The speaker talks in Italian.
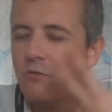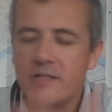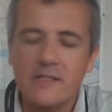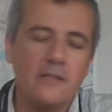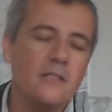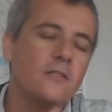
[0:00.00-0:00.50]

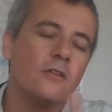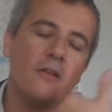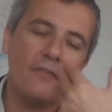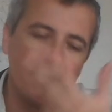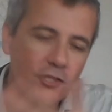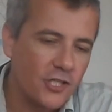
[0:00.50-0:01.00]
questa dizione
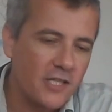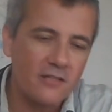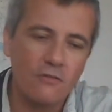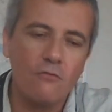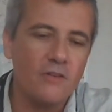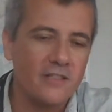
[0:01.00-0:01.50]

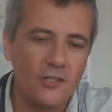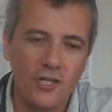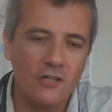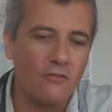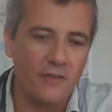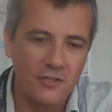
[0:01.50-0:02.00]
francese, con questo
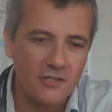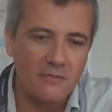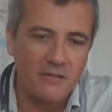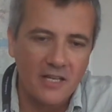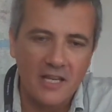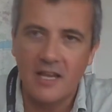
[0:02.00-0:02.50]
accento francese
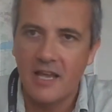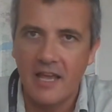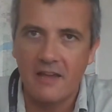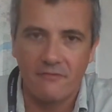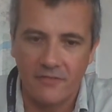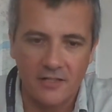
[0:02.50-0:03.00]
perché
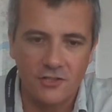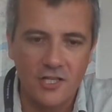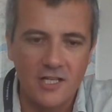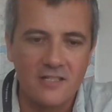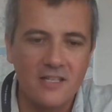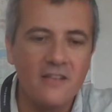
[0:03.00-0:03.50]
è
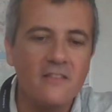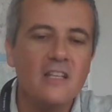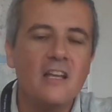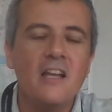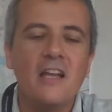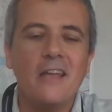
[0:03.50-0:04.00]
francese,
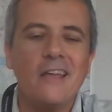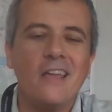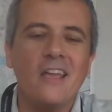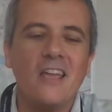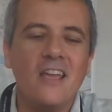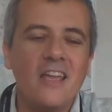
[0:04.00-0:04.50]

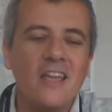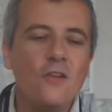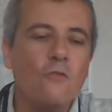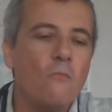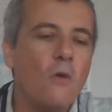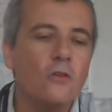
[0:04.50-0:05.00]

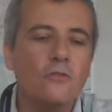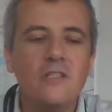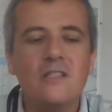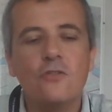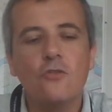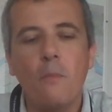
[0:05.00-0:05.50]
in un modo
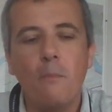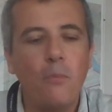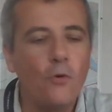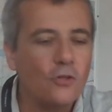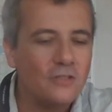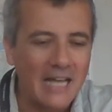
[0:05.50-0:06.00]

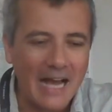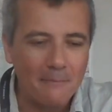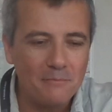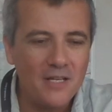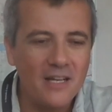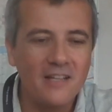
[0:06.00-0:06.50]

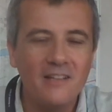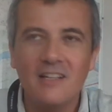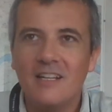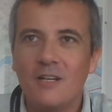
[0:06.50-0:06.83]
insopportabile.